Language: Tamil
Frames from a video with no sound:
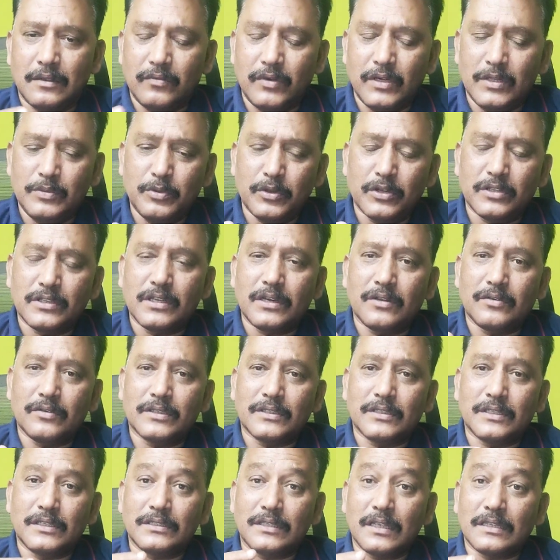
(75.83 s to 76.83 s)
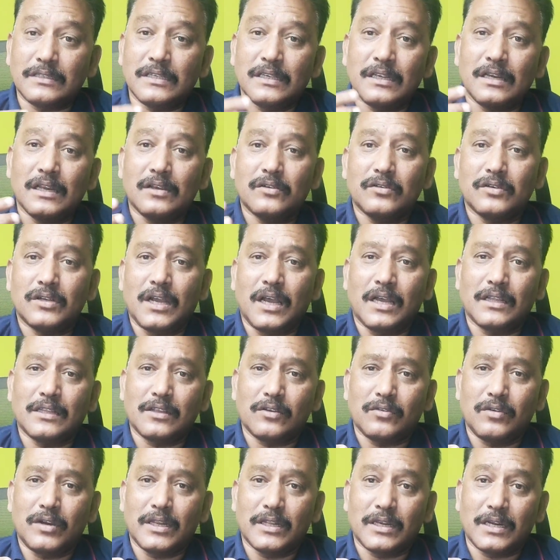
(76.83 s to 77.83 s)
விழுப்புரத்தில் வந்து சசிகலாவுக்கு
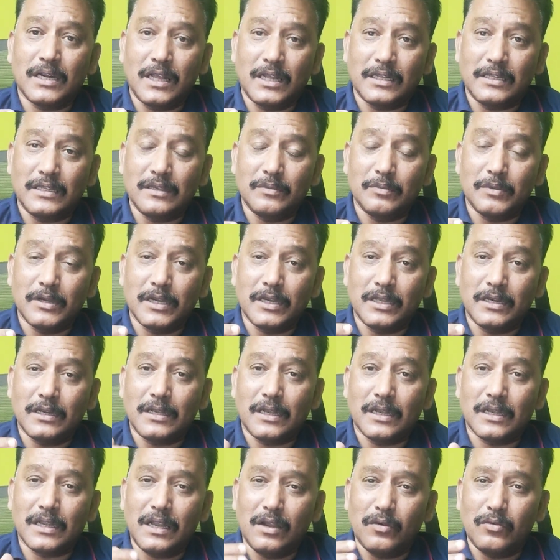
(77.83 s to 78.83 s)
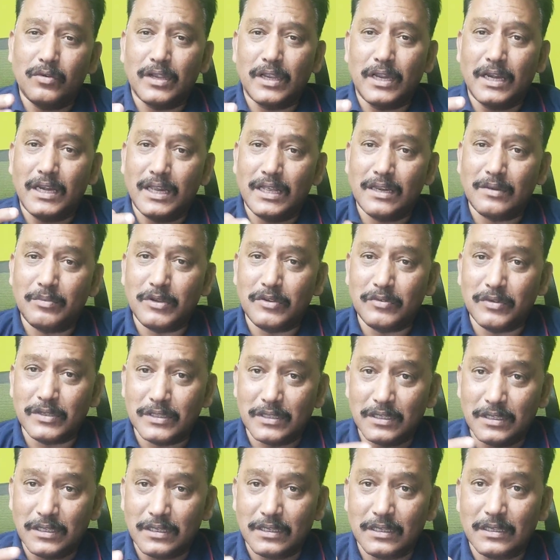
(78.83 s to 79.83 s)
ஆதரவாளர்கள் அதிகமாக இருக்காங்க அவங்க எல்லாருமே
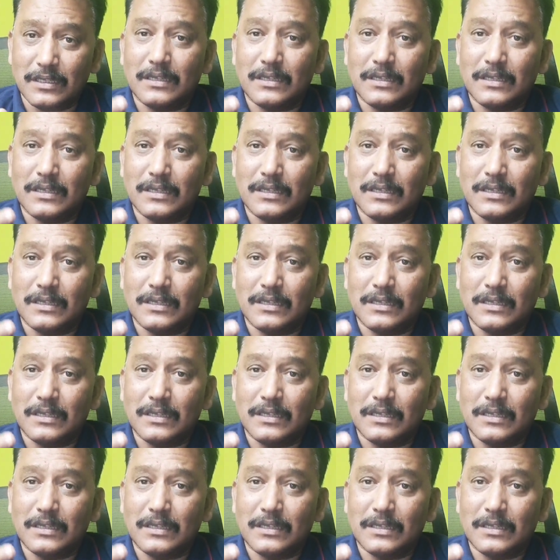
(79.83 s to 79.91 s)
வந்து